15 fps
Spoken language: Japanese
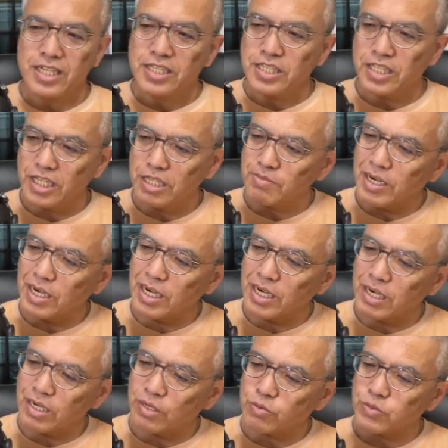で、
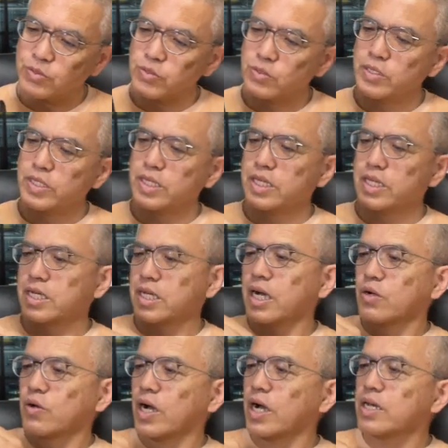今、普通に
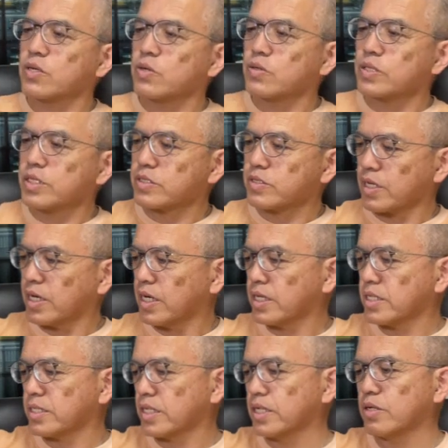汎用で使わ
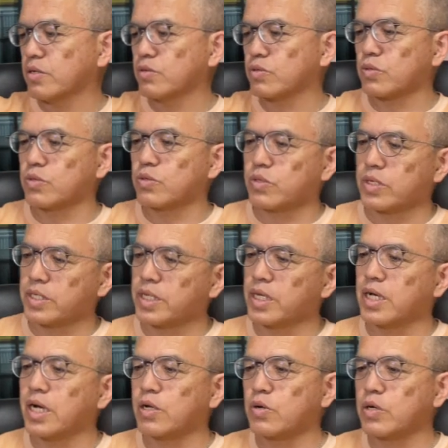れているというか
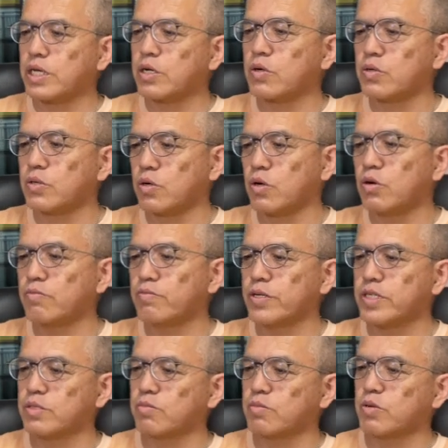ね、ニコンの
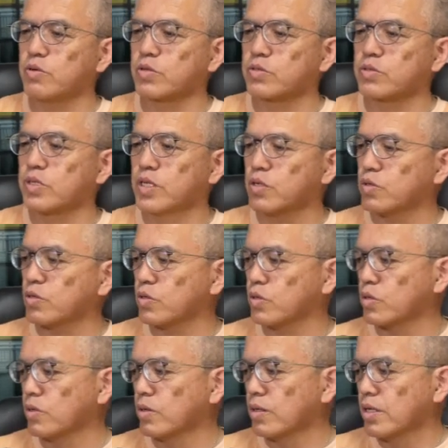ホームページにも載ってい
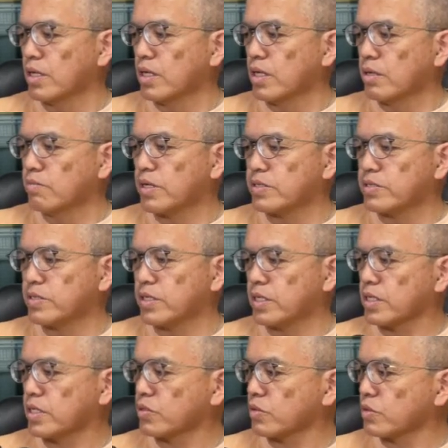る、
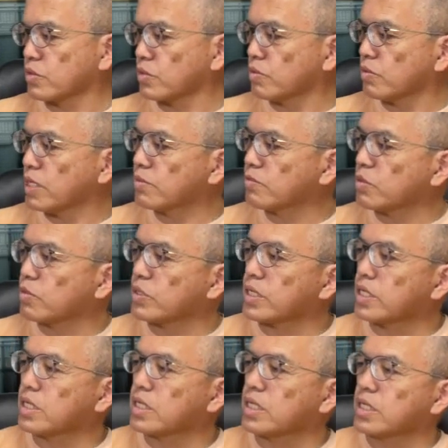バッテリーというのは今ここ
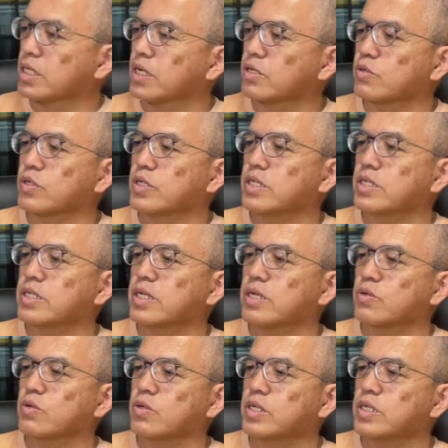にある
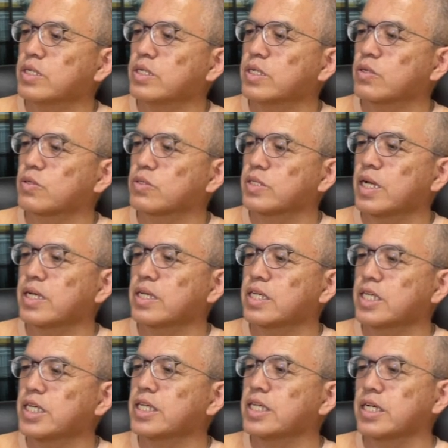
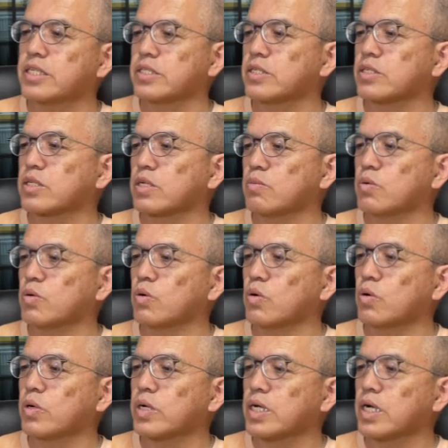ENEL3E なんですけども、
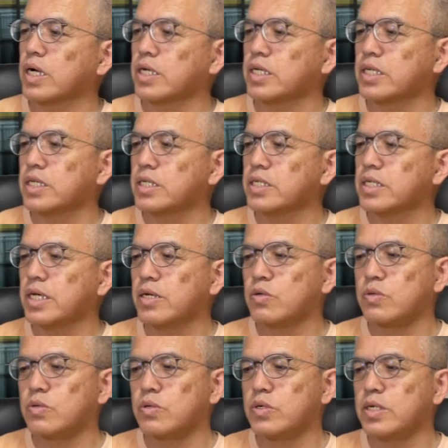これが
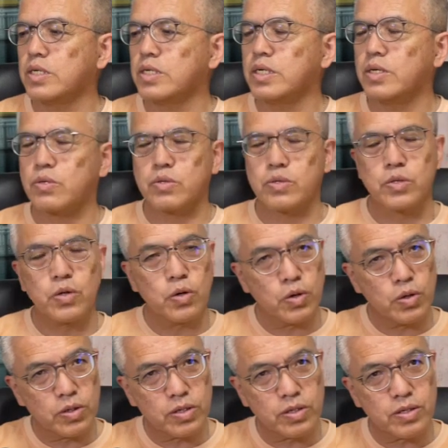ENEL4A